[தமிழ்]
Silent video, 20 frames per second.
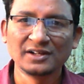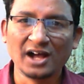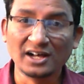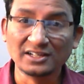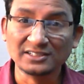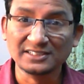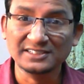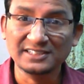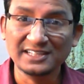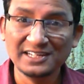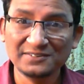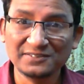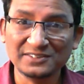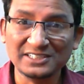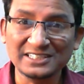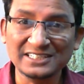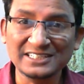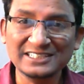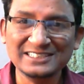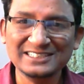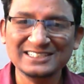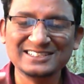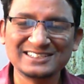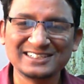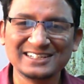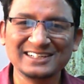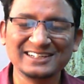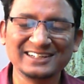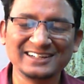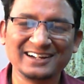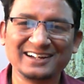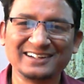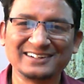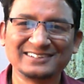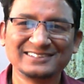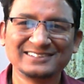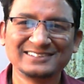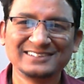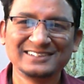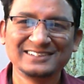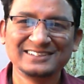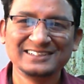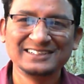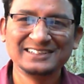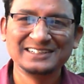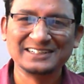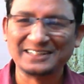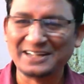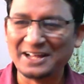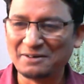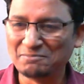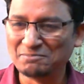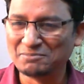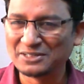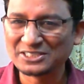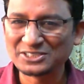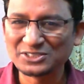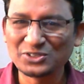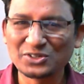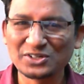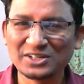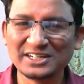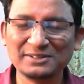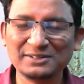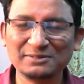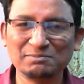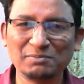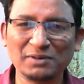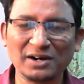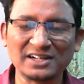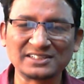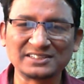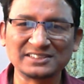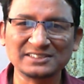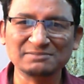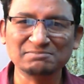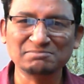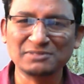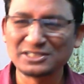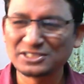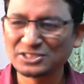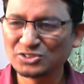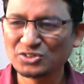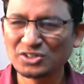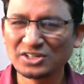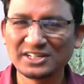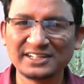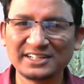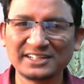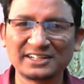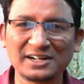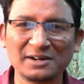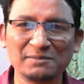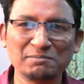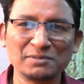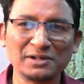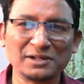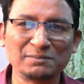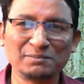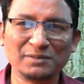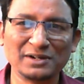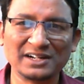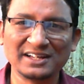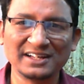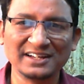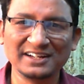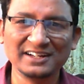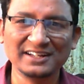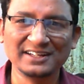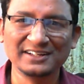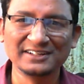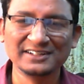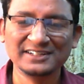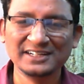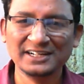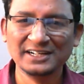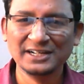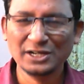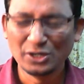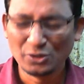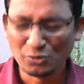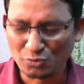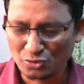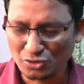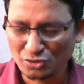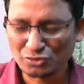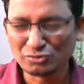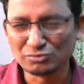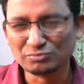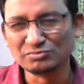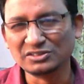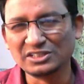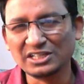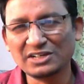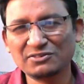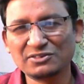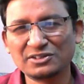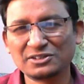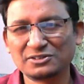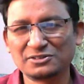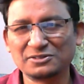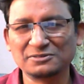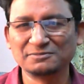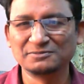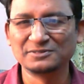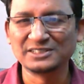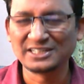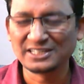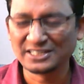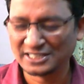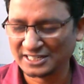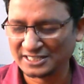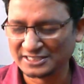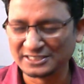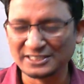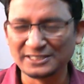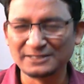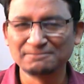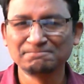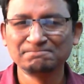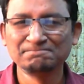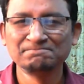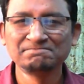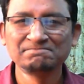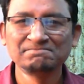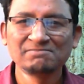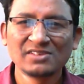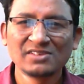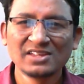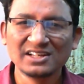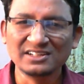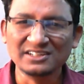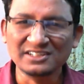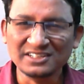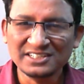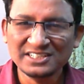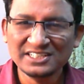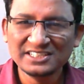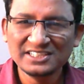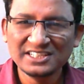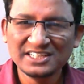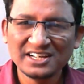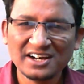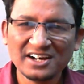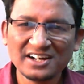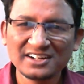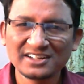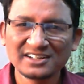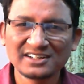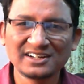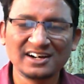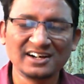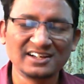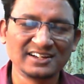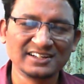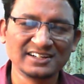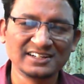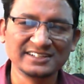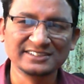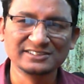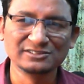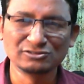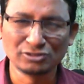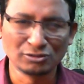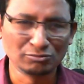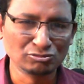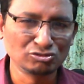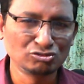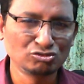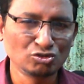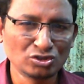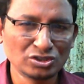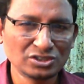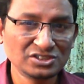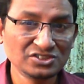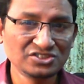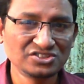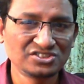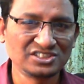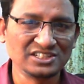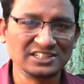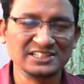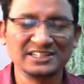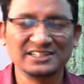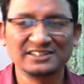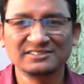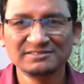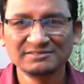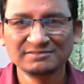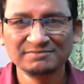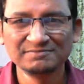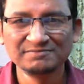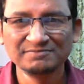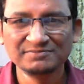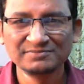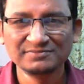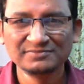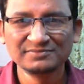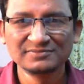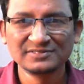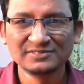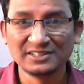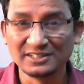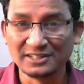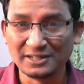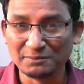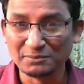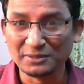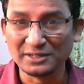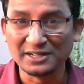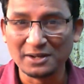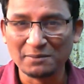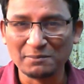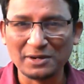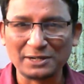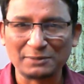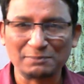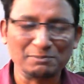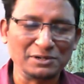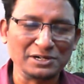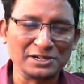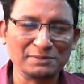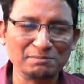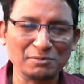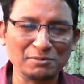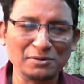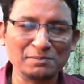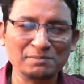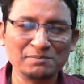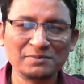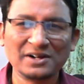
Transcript: அது தேவன் நீதி செய்கிறார் நாம் மற்றவர்களை பார்த்து மற்றவர்களை கம்பேர் பண்ண அல்ல உனக்கும் தேவனுக்கும் இருக்கிற அந்த நீதியான காரியங்களை நம்ம தொடர்ந்து செய்ய நம்மளை நாம் அர்ப்பணிப்போம்